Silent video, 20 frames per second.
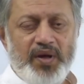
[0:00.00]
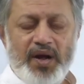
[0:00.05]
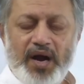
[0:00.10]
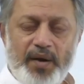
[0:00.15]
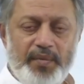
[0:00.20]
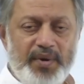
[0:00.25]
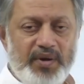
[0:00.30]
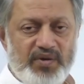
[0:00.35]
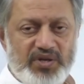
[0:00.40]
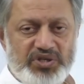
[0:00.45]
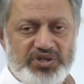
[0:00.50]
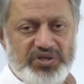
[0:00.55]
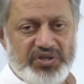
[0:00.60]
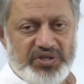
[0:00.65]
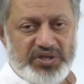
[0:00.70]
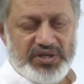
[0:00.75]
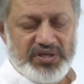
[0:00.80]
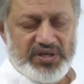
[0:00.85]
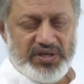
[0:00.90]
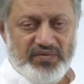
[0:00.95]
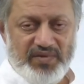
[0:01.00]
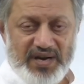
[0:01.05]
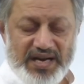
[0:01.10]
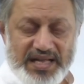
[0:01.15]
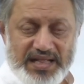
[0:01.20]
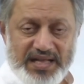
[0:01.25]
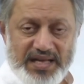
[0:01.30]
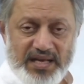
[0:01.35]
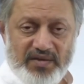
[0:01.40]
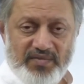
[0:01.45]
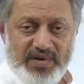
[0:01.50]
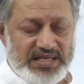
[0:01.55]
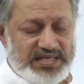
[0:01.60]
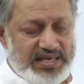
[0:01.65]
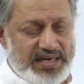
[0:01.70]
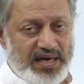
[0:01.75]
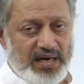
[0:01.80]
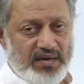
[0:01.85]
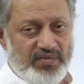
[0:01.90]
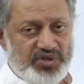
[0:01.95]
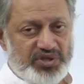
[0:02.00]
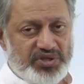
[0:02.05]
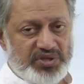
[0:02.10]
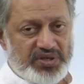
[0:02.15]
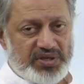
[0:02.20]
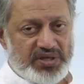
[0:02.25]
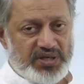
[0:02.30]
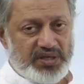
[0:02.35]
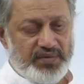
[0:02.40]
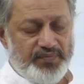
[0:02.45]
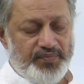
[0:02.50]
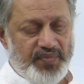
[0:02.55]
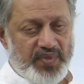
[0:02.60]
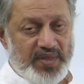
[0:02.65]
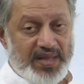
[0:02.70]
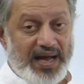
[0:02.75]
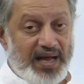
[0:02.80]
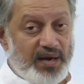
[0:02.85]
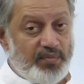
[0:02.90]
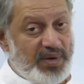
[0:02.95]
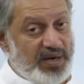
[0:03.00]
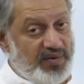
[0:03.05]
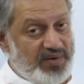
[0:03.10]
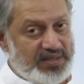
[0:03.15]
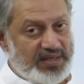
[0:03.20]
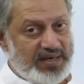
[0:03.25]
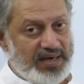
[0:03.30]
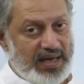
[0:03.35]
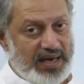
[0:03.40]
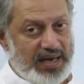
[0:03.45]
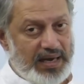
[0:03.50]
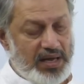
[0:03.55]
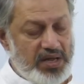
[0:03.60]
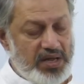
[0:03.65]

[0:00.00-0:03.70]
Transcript: அப்படி வச்சிருக்கு வயது வாசனைகள் வச்சிருக்கு நான் பாவத்தினால